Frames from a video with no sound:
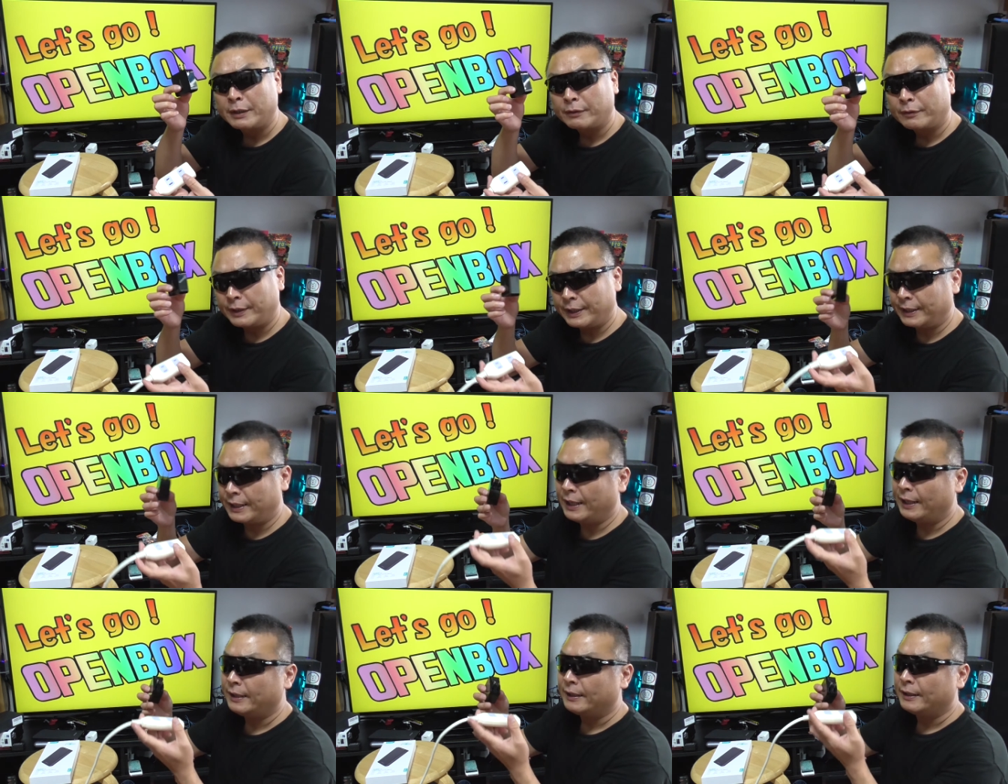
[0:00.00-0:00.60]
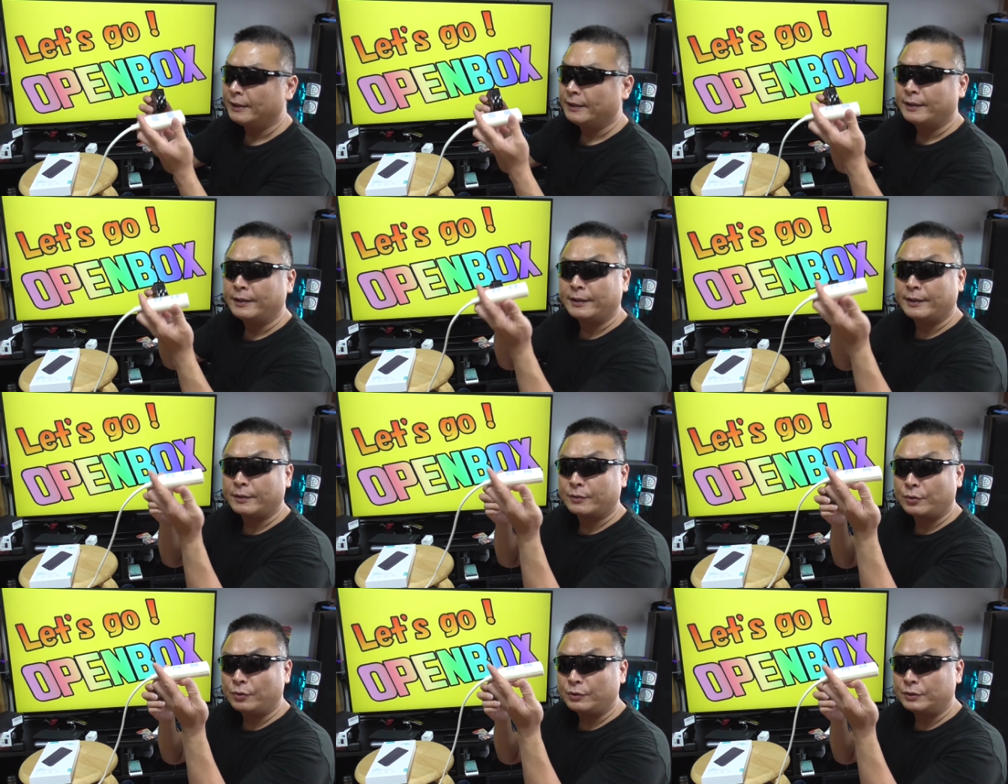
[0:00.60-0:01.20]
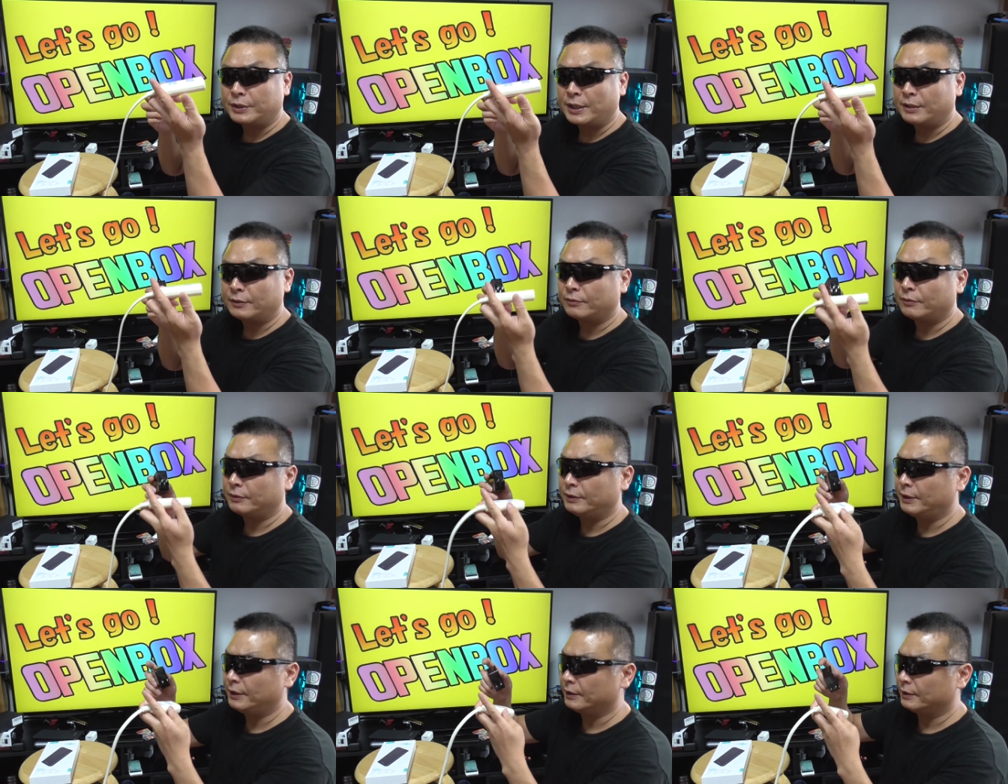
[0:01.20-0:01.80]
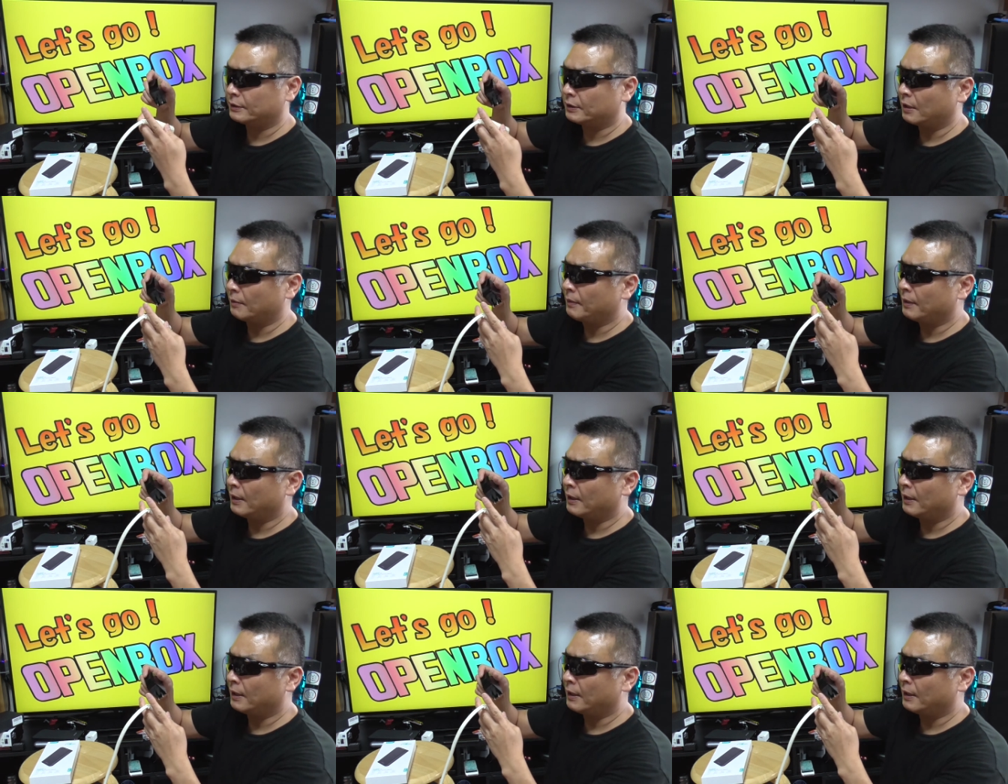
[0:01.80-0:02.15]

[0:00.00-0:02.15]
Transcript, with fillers: これね、えー、コンセントにつけ